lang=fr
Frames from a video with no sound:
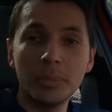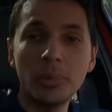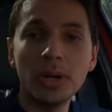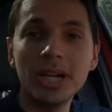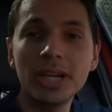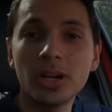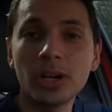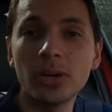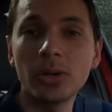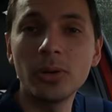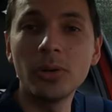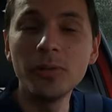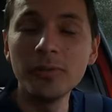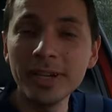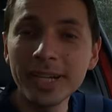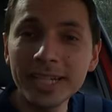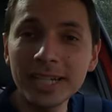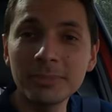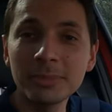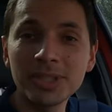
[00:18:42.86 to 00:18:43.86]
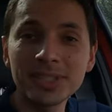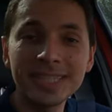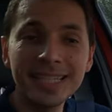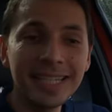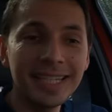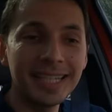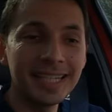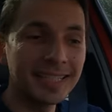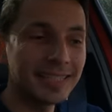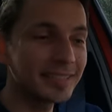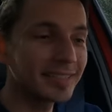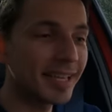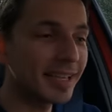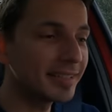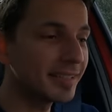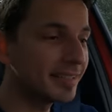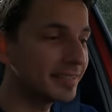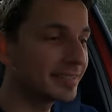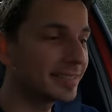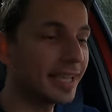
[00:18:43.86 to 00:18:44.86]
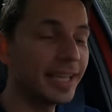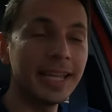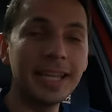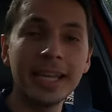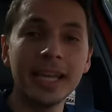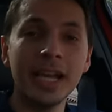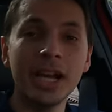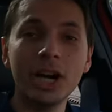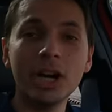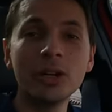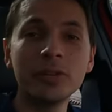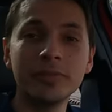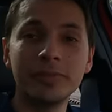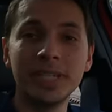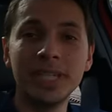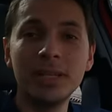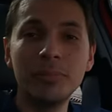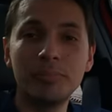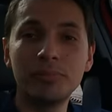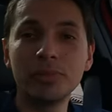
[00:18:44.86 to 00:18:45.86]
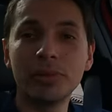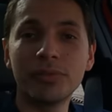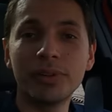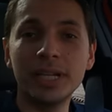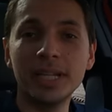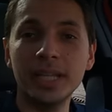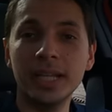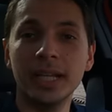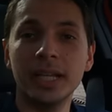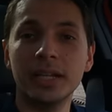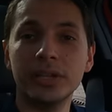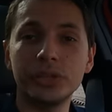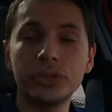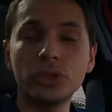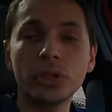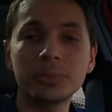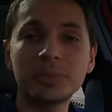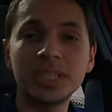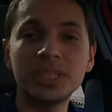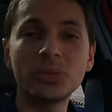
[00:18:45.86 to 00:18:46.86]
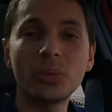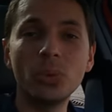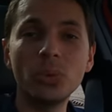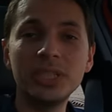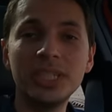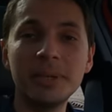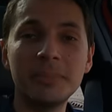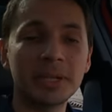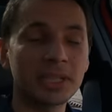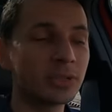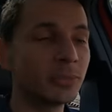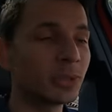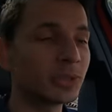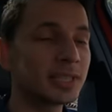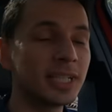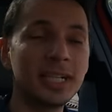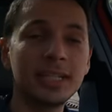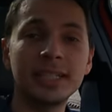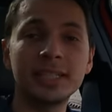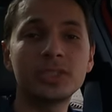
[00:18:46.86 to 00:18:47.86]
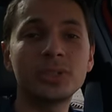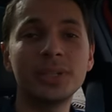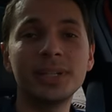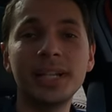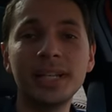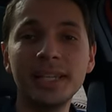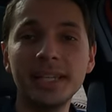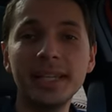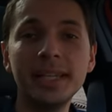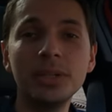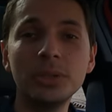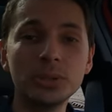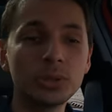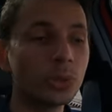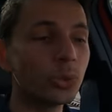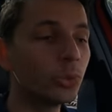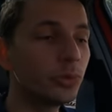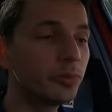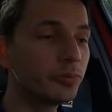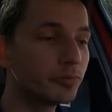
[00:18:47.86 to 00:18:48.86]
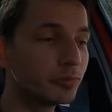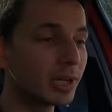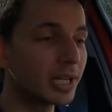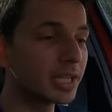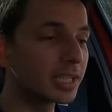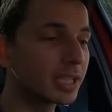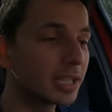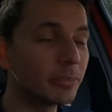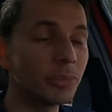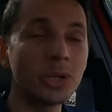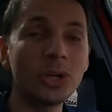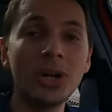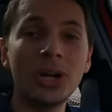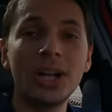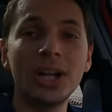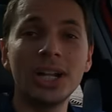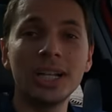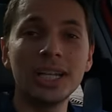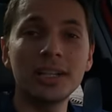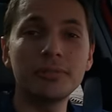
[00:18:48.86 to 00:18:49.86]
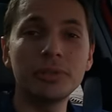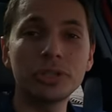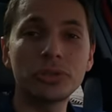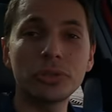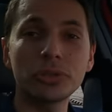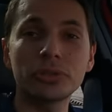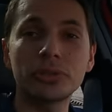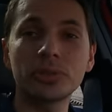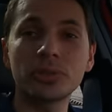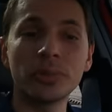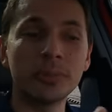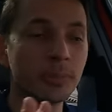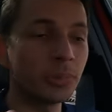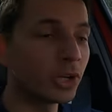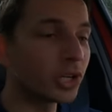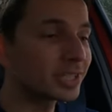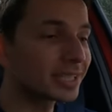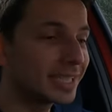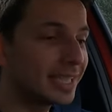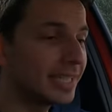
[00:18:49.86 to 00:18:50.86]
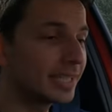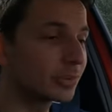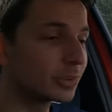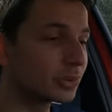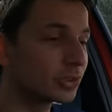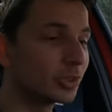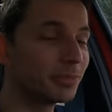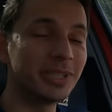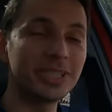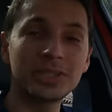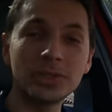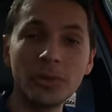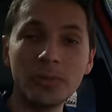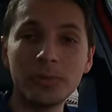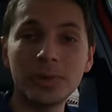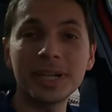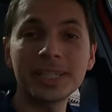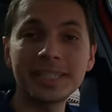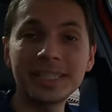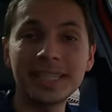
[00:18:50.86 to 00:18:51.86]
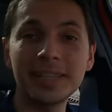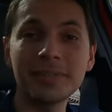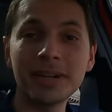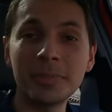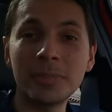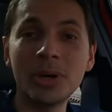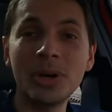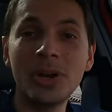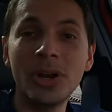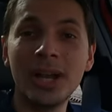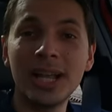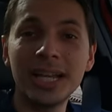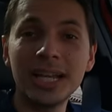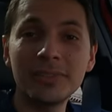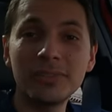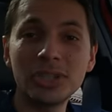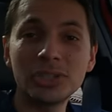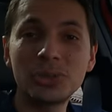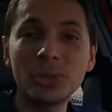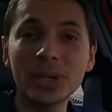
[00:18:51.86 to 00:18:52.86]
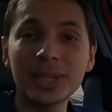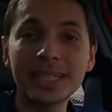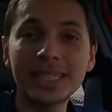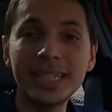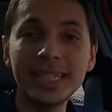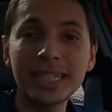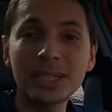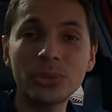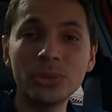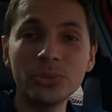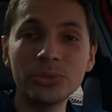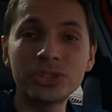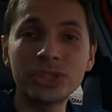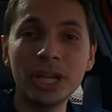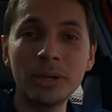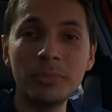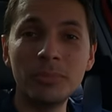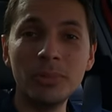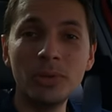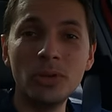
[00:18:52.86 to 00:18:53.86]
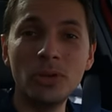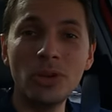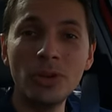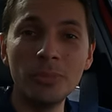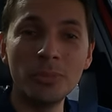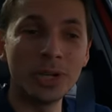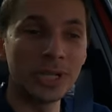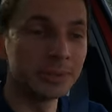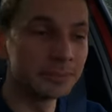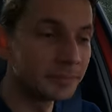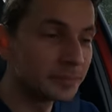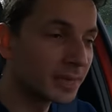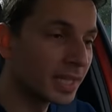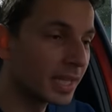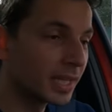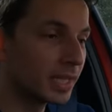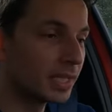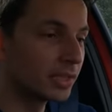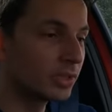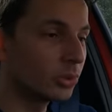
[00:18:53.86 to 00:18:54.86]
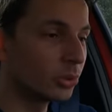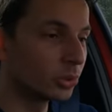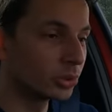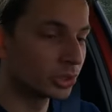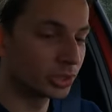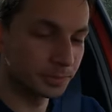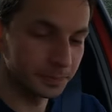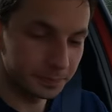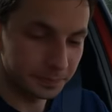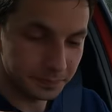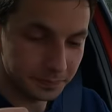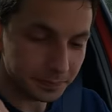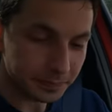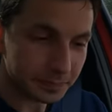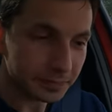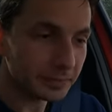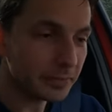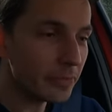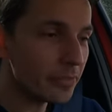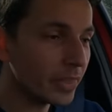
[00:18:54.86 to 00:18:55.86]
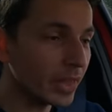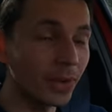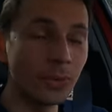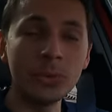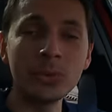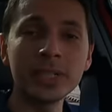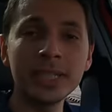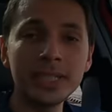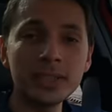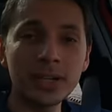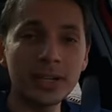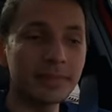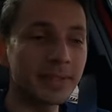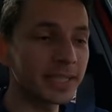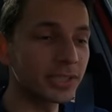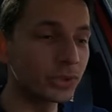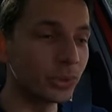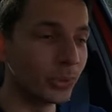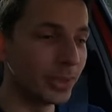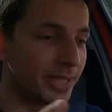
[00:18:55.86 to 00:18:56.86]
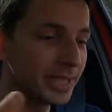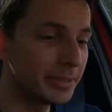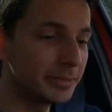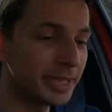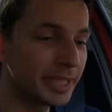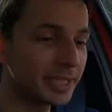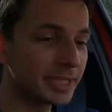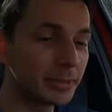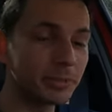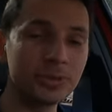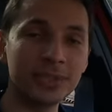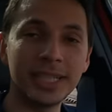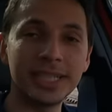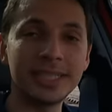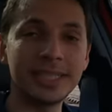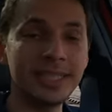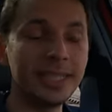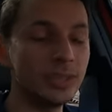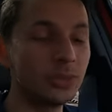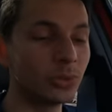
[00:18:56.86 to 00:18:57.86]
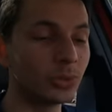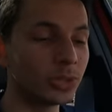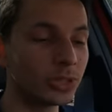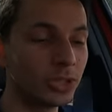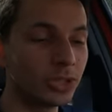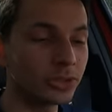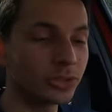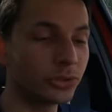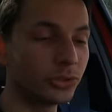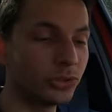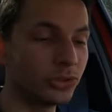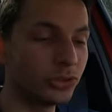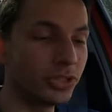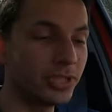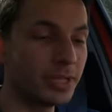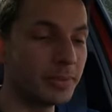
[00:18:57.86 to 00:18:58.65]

Bon alors, on va commencer cet essai en ville, puis on va aller sur petite route départementale, nationale et autoroute, voir comment la voiture se comporte, les consommations, voir si c'est vraiment la voiture qui consomme le moins. Donc, on est dans la version hybride comme on a dit, donc lorsque je